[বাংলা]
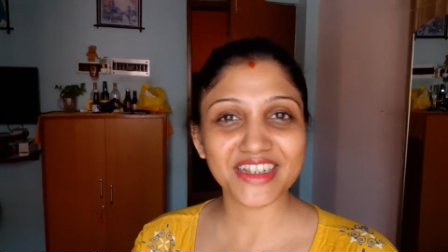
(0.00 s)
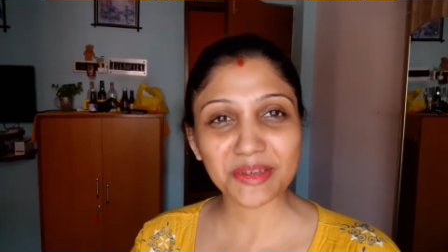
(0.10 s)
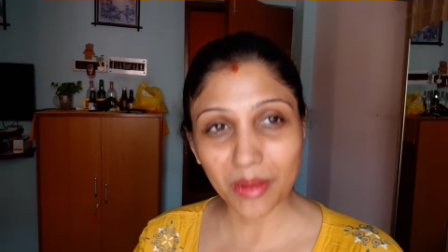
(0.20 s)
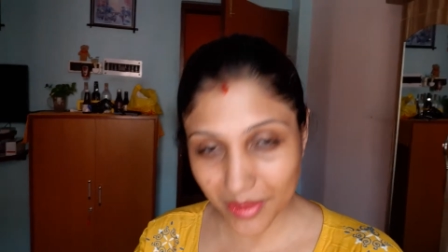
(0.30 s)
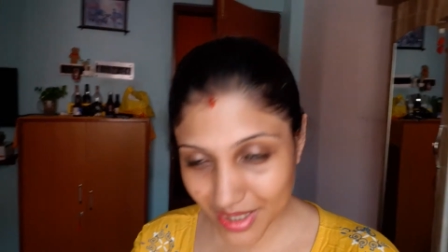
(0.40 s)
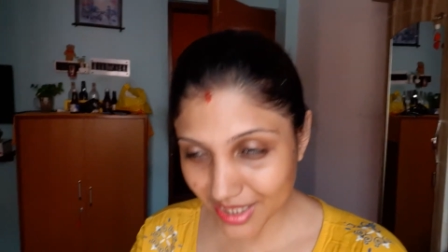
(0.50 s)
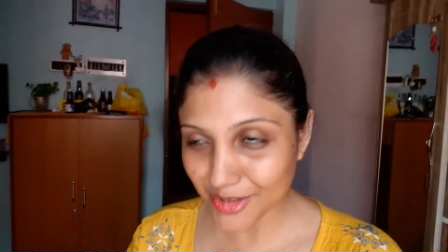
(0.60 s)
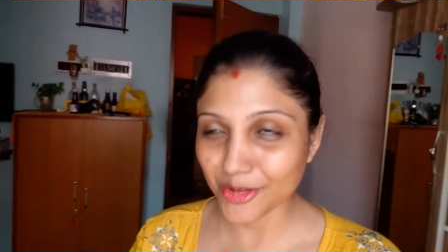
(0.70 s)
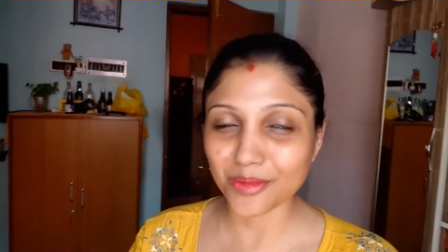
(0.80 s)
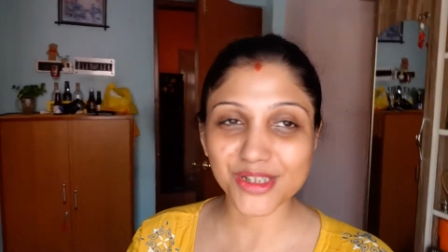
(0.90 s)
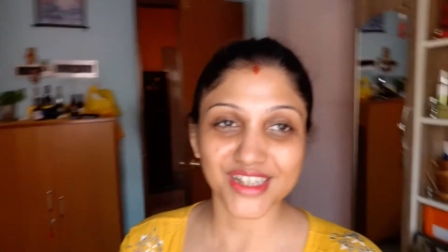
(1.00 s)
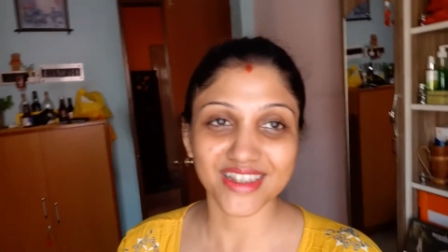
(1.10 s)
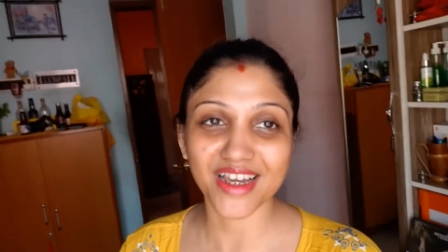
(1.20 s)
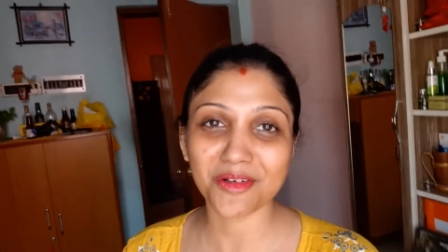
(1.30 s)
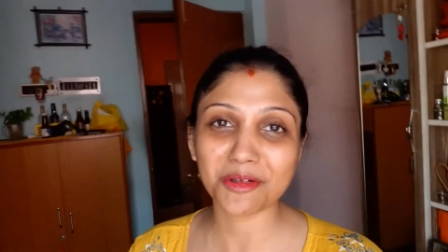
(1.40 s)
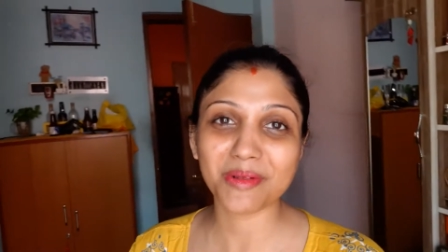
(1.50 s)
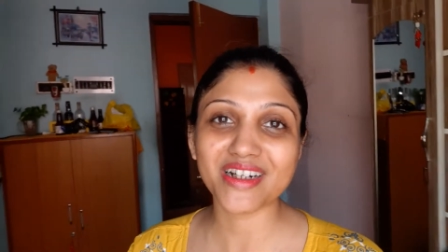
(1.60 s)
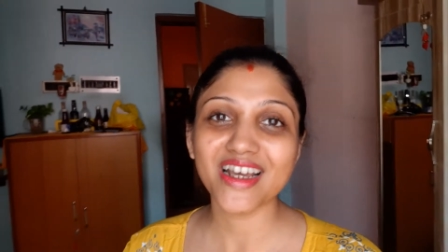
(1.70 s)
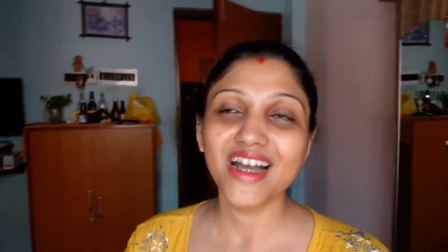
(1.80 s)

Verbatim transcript: কিভাবে ক্লিন করব সেটা দেখাবো বাট